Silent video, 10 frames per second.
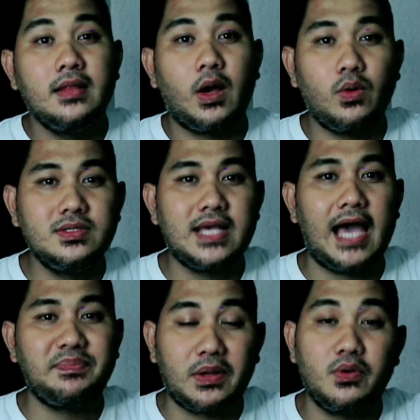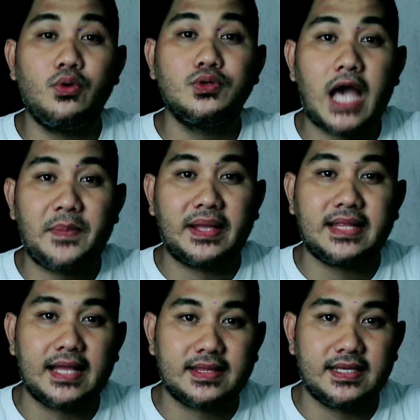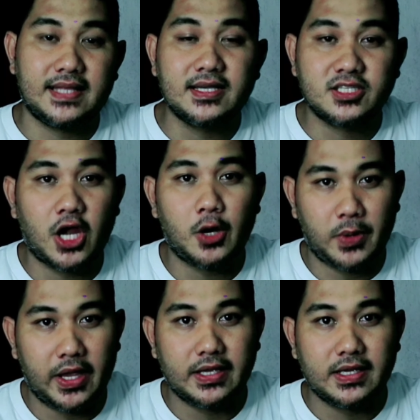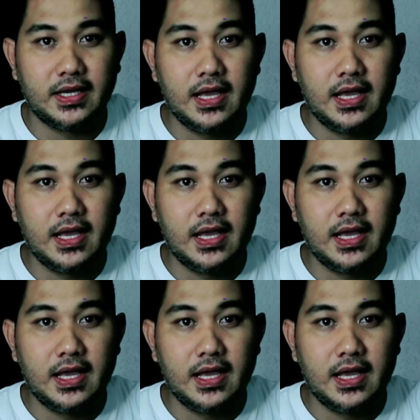na kung saan pag-uusapan natin ang StarPay.